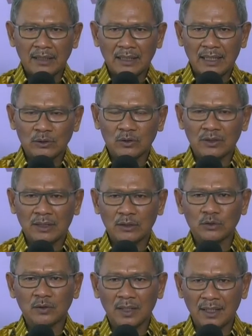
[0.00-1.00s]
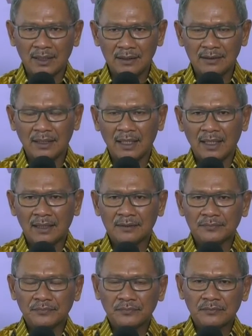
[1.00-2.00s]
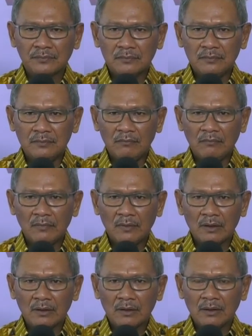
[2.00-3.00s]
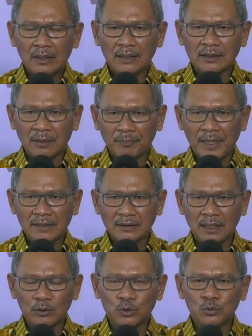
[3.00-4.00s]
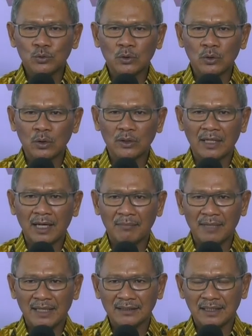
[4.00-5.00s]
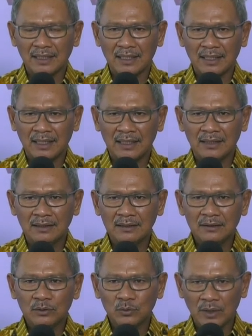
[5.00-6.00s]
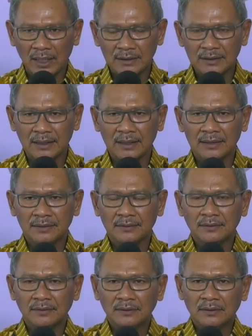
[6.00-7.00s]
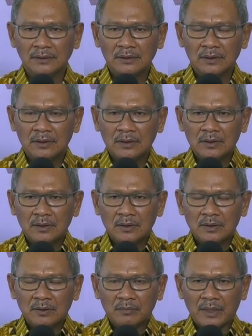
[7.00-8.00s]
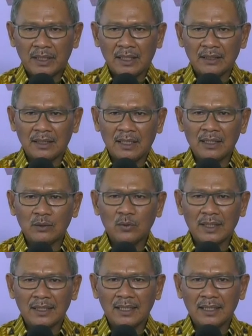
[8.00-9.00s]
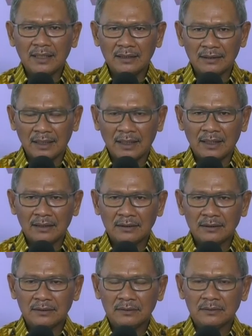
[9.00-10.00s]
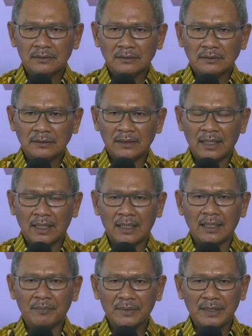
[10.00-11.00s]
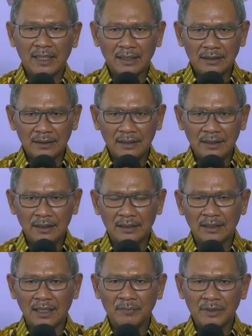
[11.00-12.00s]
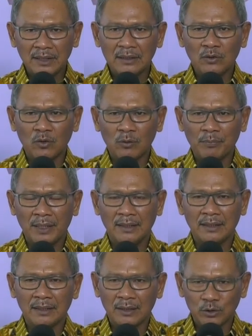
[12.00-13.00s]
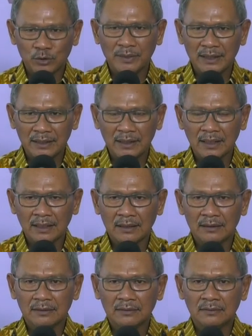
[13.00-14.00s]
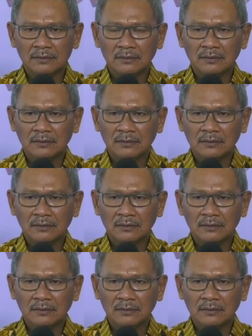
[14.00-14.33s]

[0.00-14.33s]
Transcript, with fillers: Mereka adalah saudara-saudara kita yang terpaksa harus gugur dalam melaksanakan tugasnya. Mereka adalah keluarga kita yang karena penyakit ini telah menjadi korban dan harus meninggal.